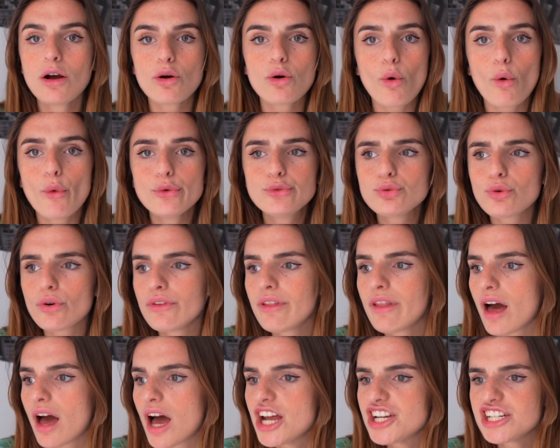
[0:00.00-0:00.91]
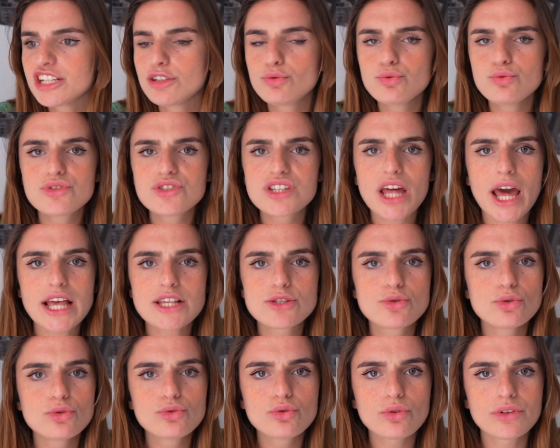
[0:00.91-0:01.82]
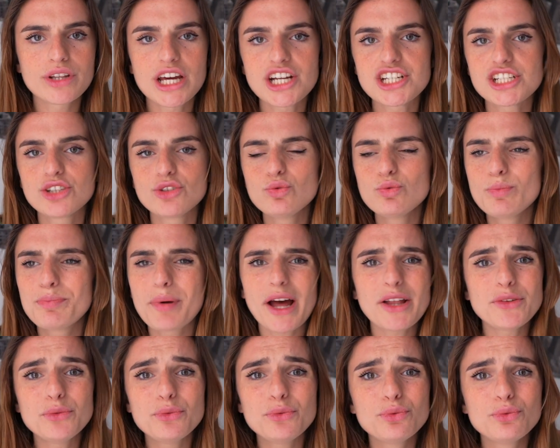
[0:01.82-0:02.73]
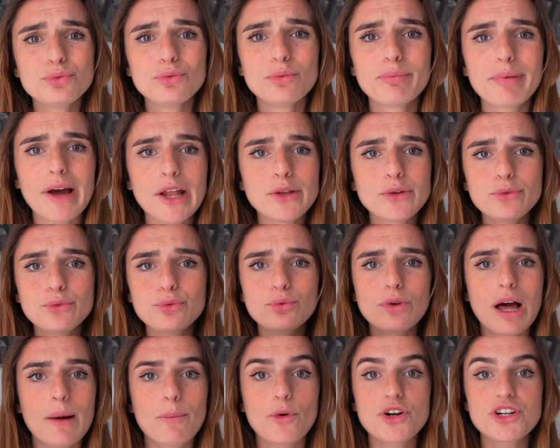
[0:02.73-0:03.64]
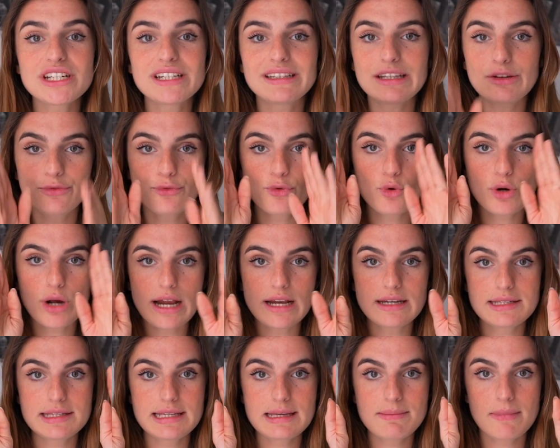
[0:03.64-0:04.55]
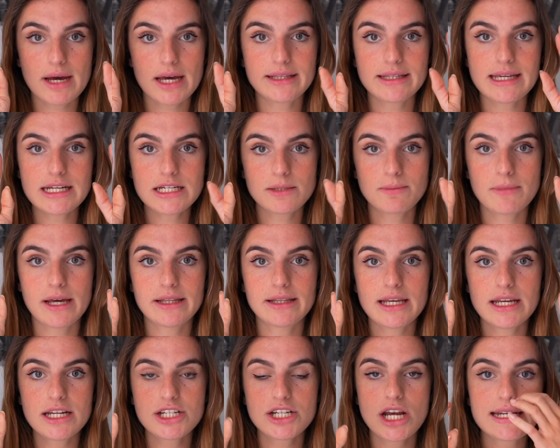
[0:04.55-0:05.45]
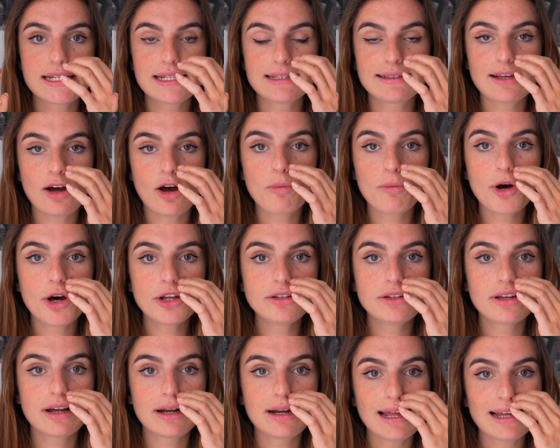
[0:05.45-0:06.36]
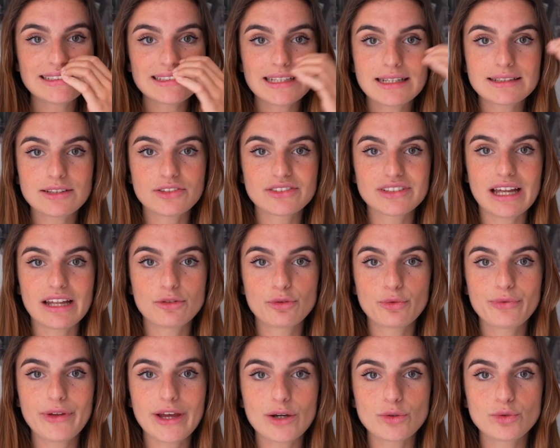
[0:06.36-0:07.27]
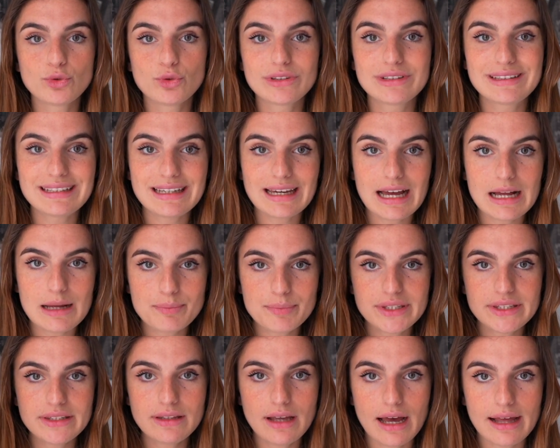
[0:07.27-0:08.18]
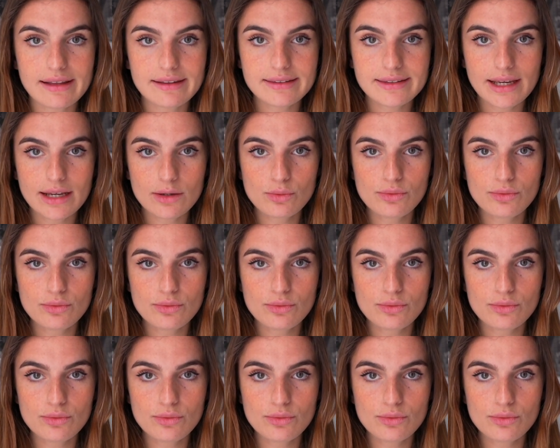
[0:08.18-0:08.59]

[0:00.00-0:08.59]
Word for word: gros tournage et tout, stress de tournage et tout. Pas du tout, pas du tout là. Moi j'étais focalisée manège, manège. J'étais en mode, là t'es en train de faire une thérapie à ciel